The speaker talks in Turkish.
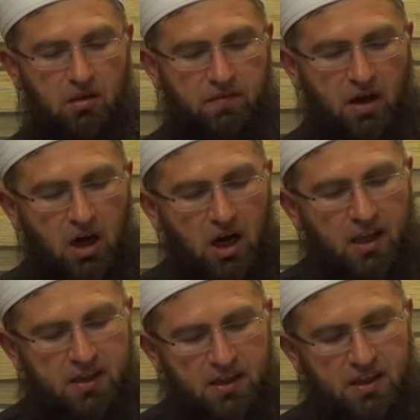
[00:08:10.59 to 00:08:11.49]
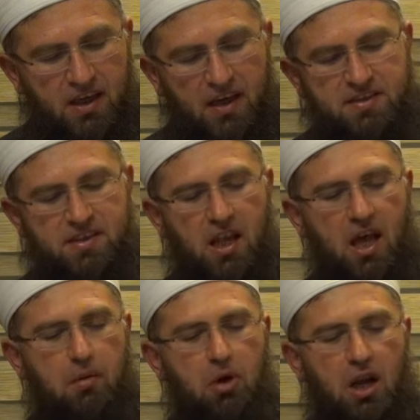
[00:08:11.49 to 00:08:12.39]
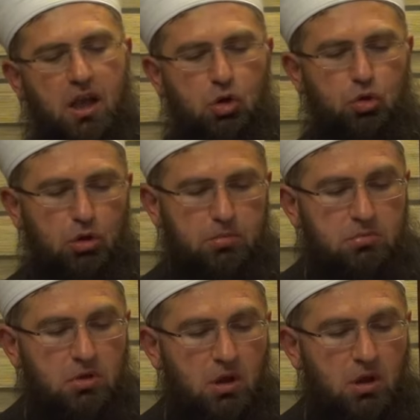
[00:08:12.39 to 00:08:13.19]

Fakale dedi ki Esselamu aleyküm